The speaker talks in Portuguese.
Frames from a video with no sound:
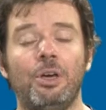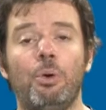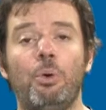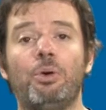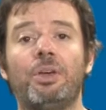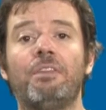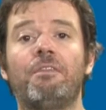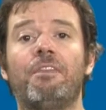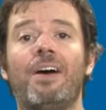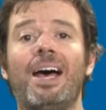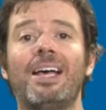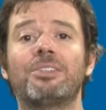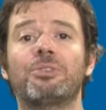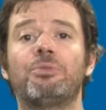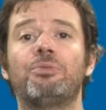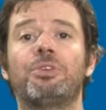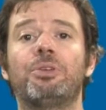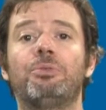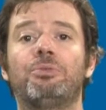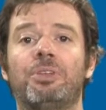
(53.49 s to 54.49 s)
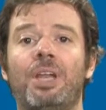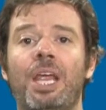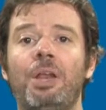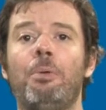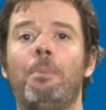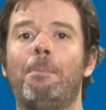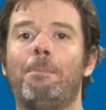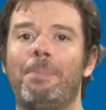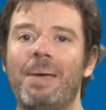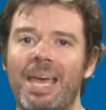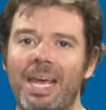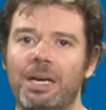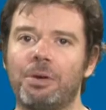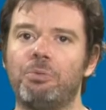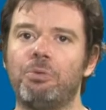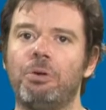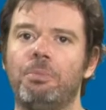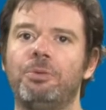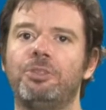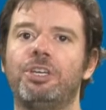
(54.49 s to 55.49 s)
o que faz com que o treino
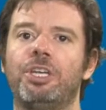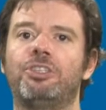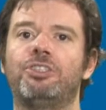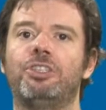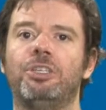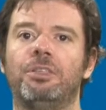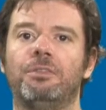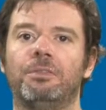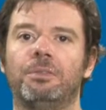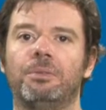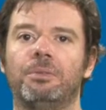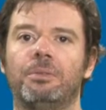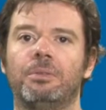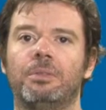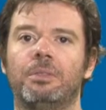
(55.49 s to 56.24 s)
perca o objetivo.